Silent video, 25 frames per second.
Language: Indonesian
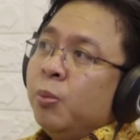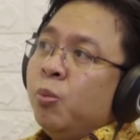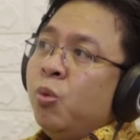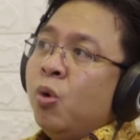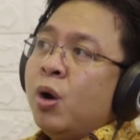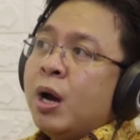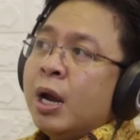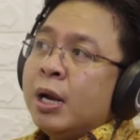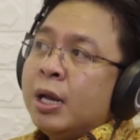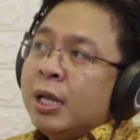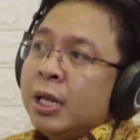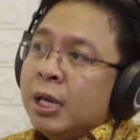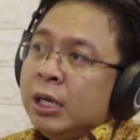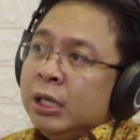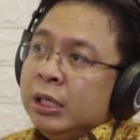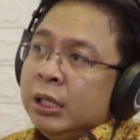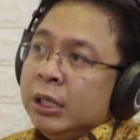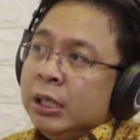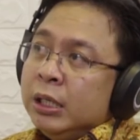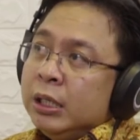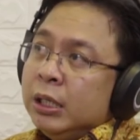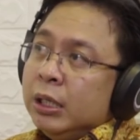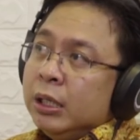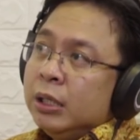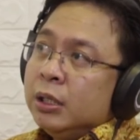Bukan hanya
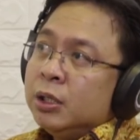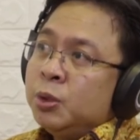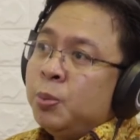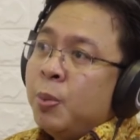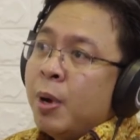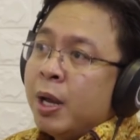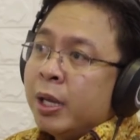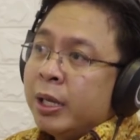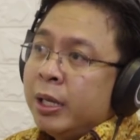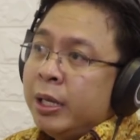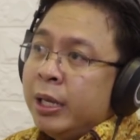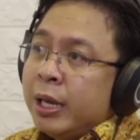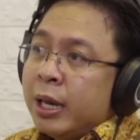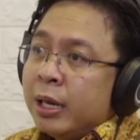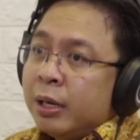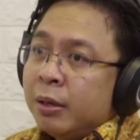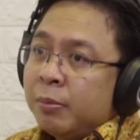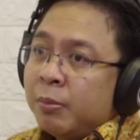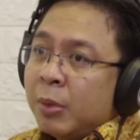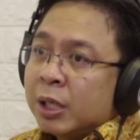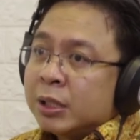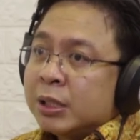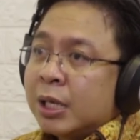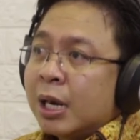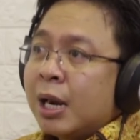di
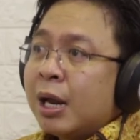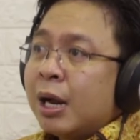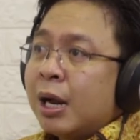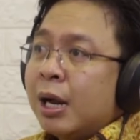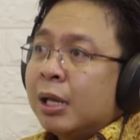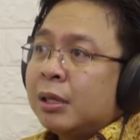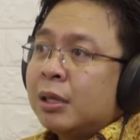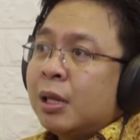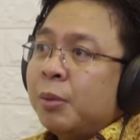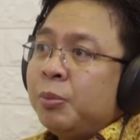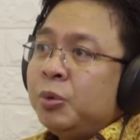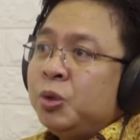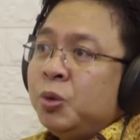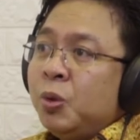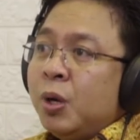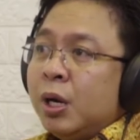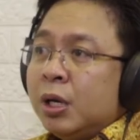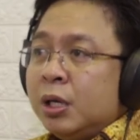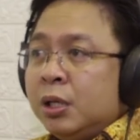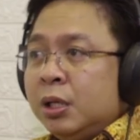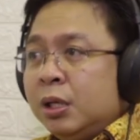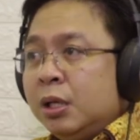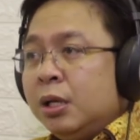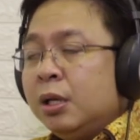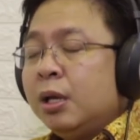sebagian masyarakat tapi juga
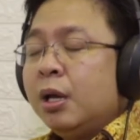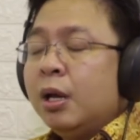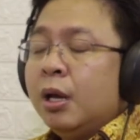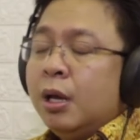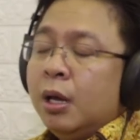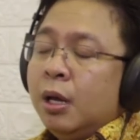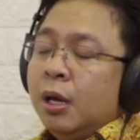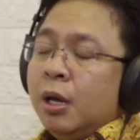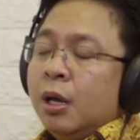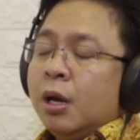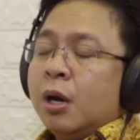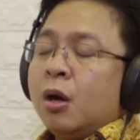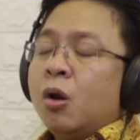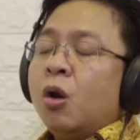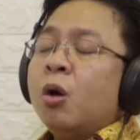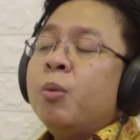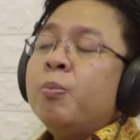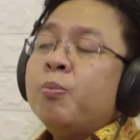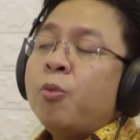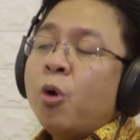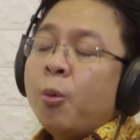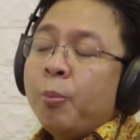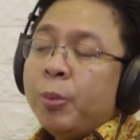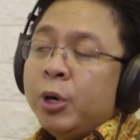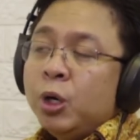di
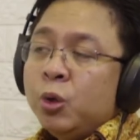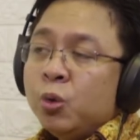kelompok